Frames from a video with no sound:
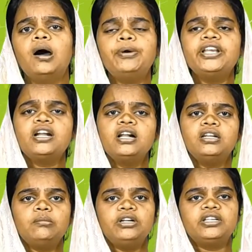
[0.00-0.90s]
அப்படியானால்
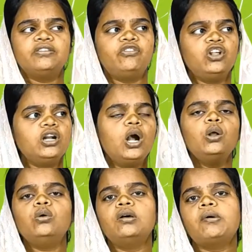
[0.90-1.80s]
நம்ம இவ்வளோ
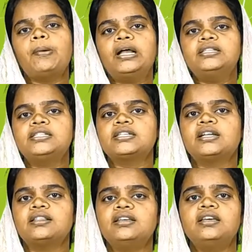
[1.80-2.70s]
நாளும் நம்ம பார்த்துட்டு
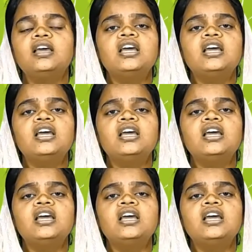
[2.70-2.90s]
இருக்கிறது